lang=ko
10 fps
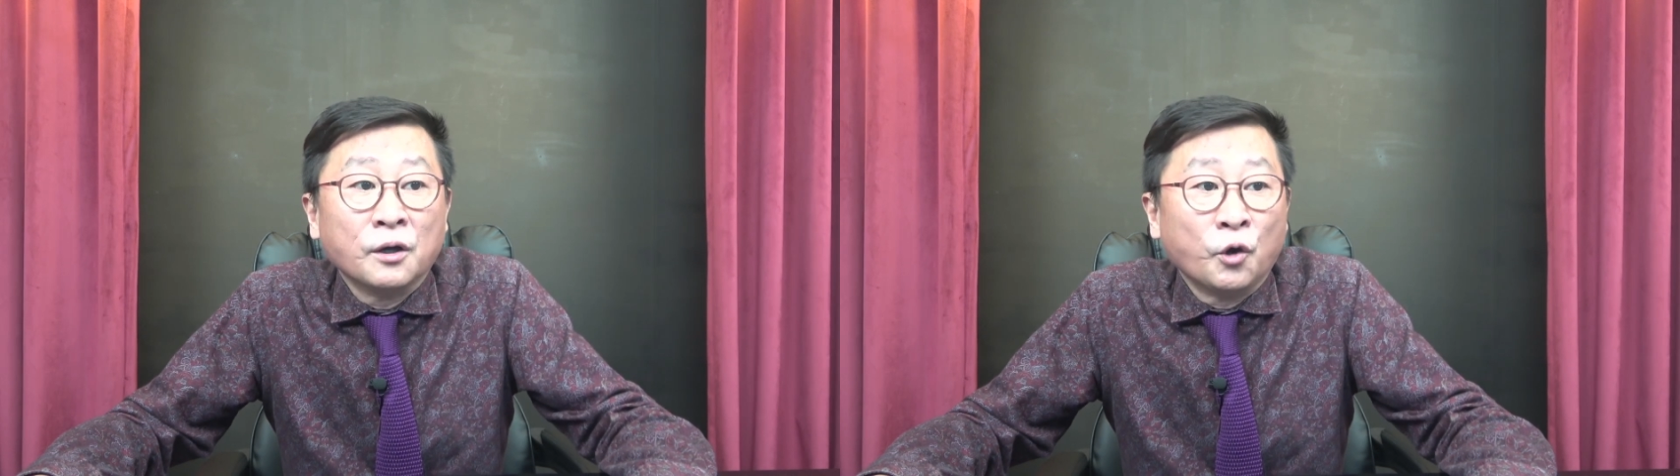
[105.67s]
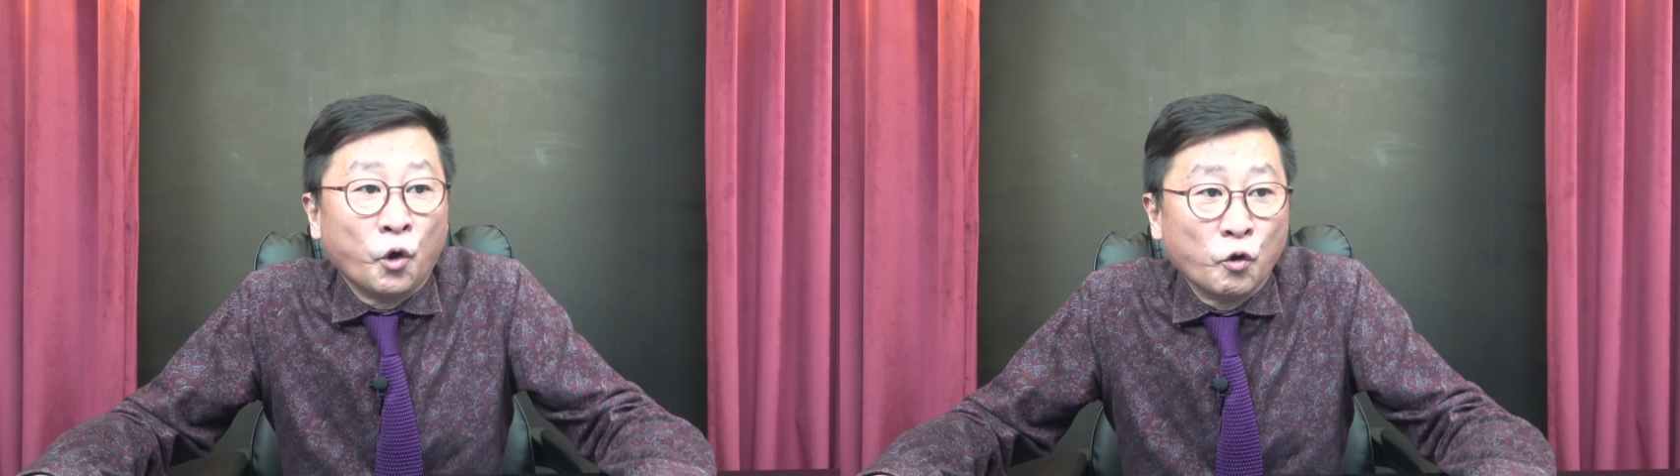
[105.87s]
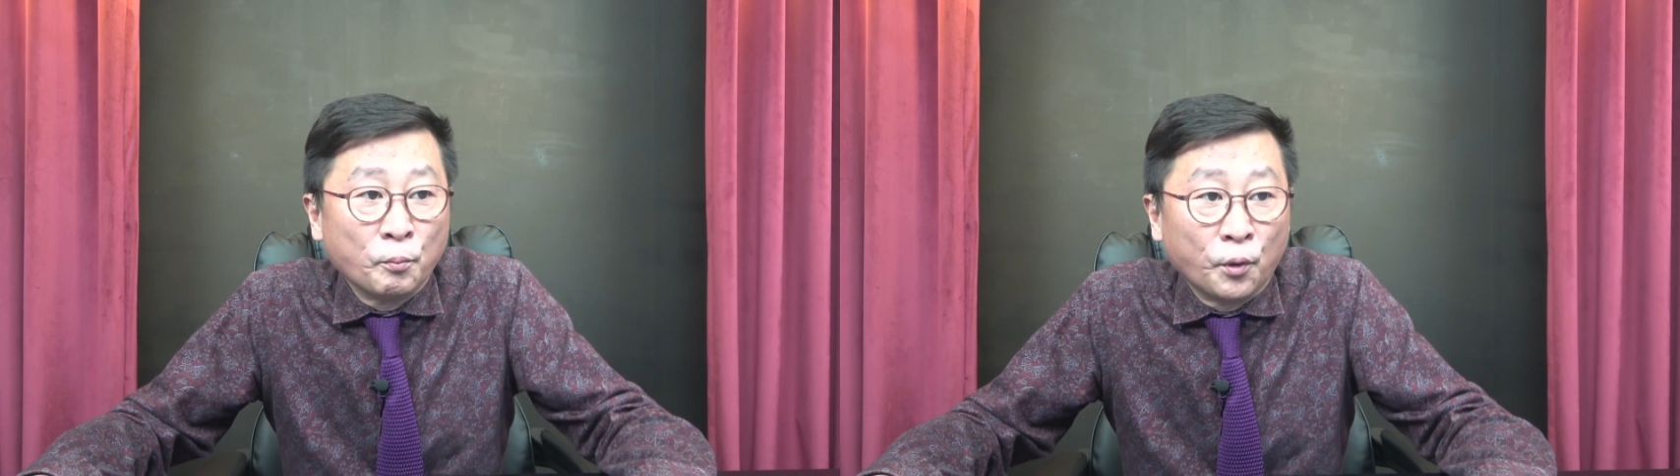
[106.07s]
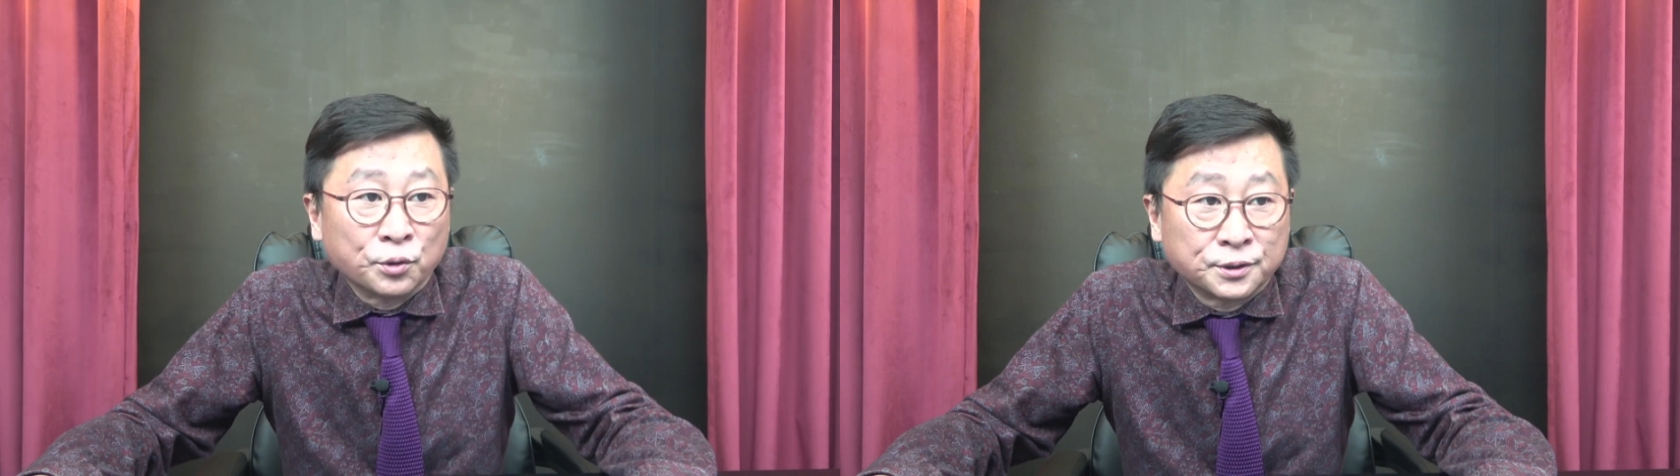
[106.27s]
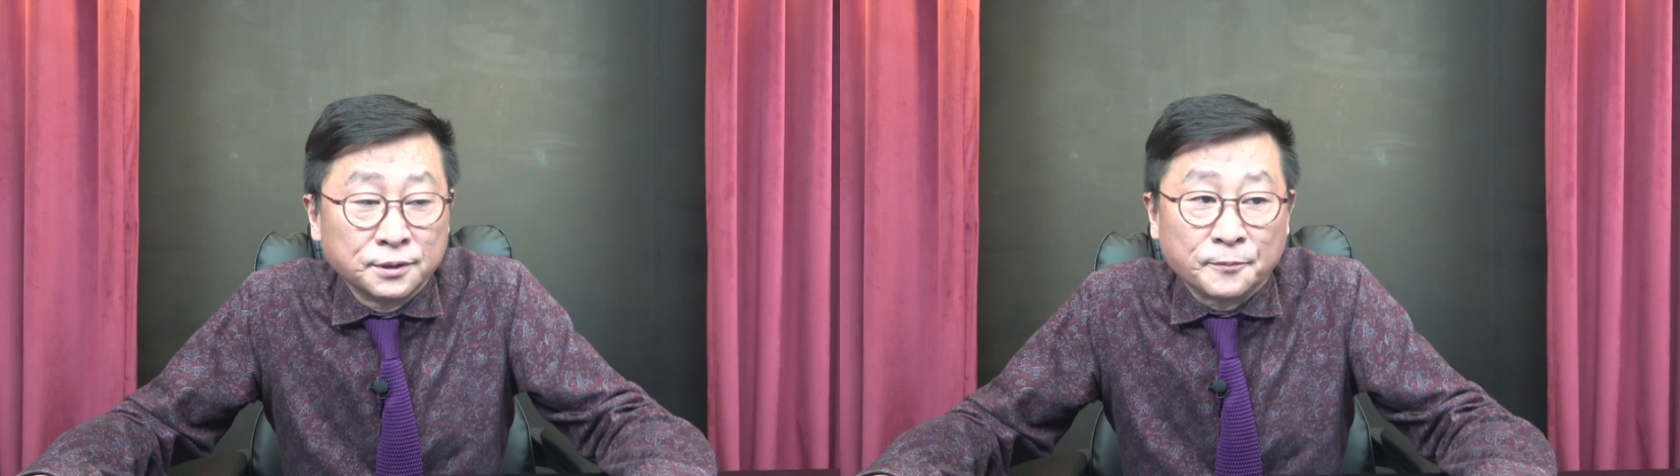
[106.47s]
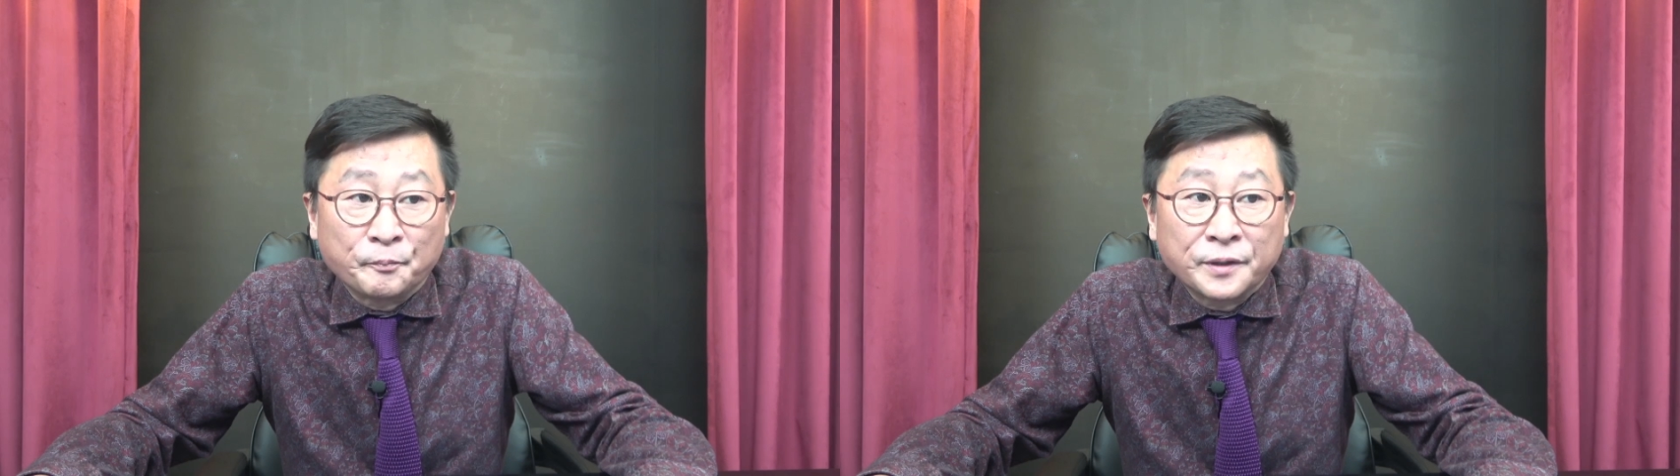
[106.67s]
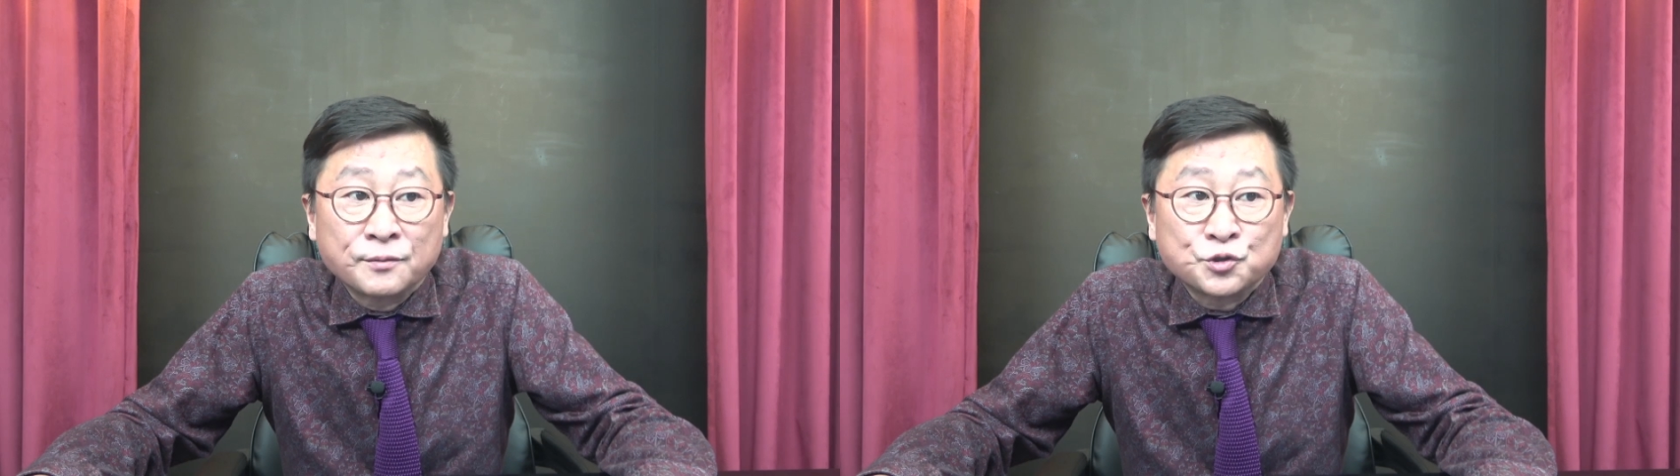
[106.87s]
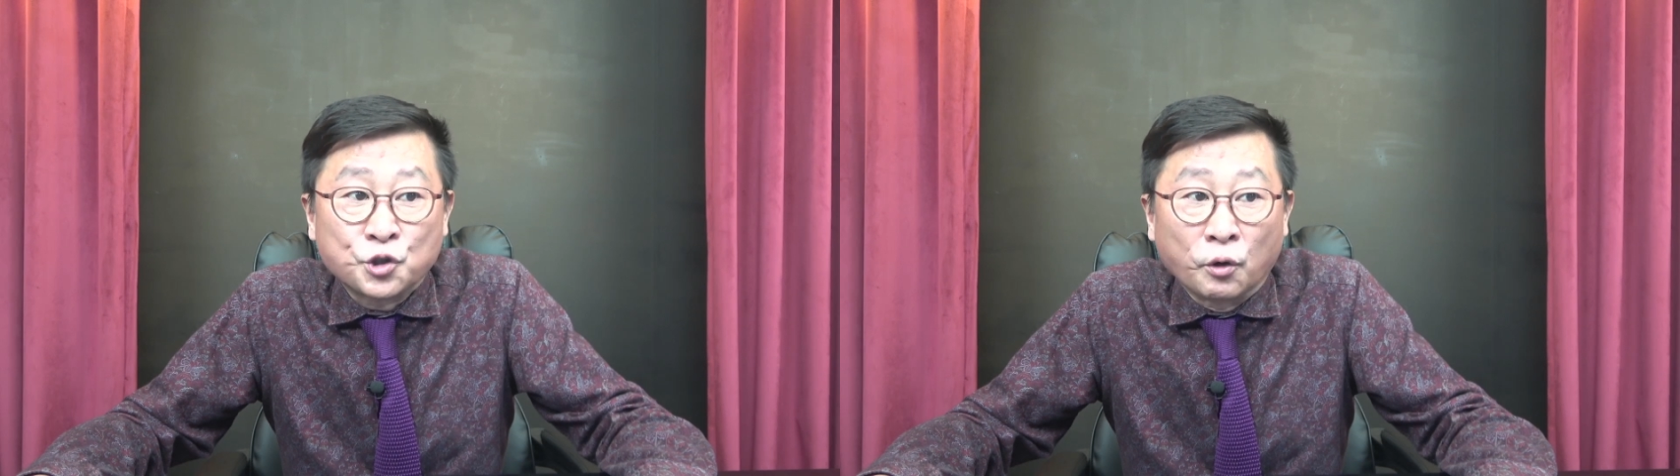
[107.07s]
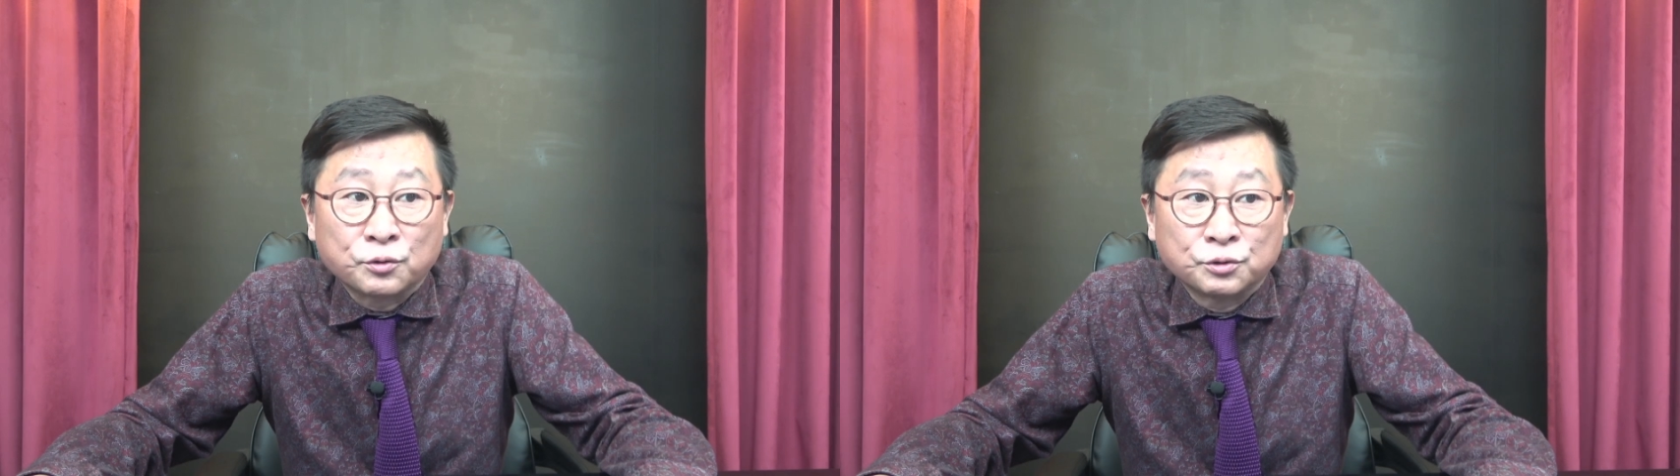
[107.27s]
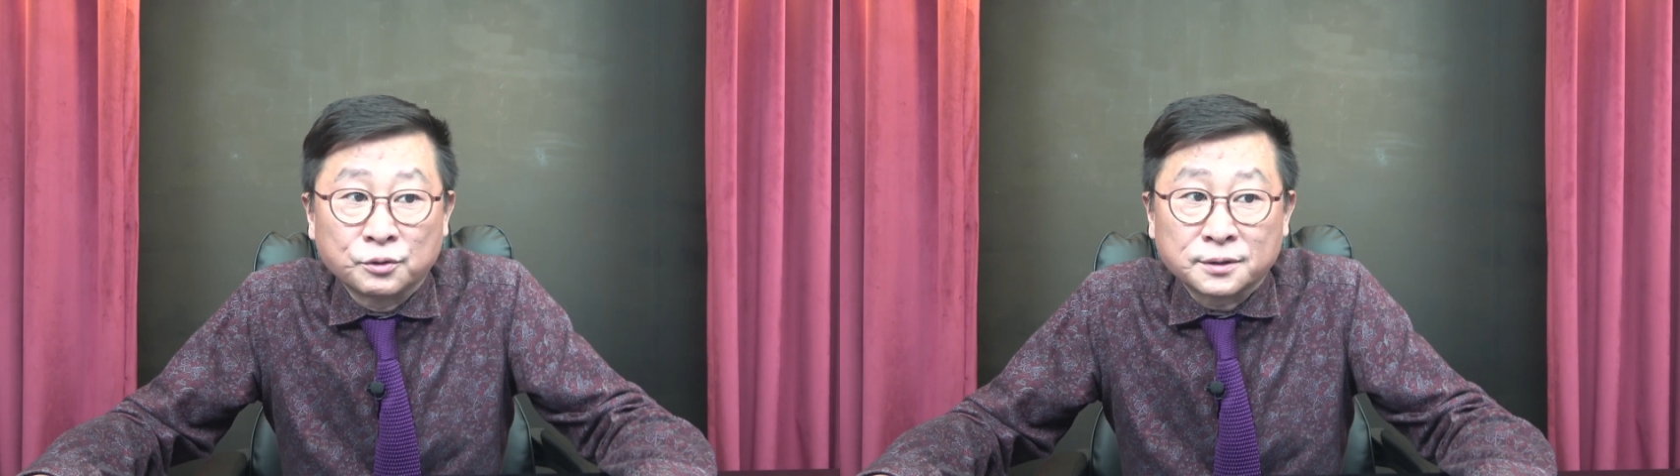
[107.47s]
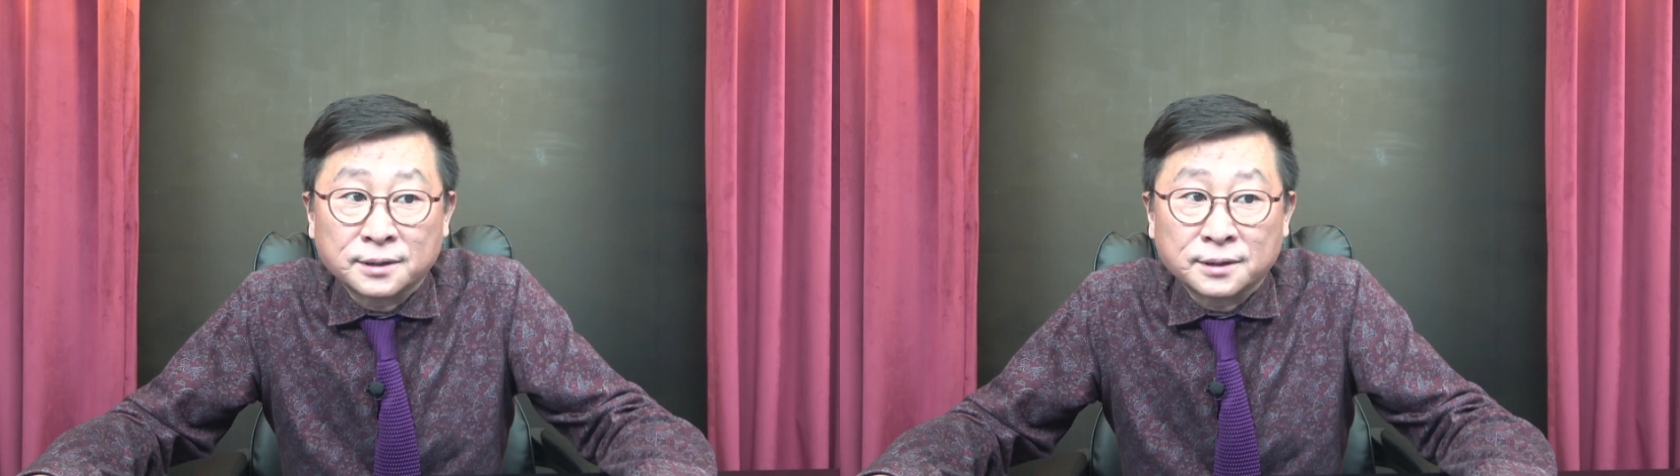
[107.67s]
홍보 등 적극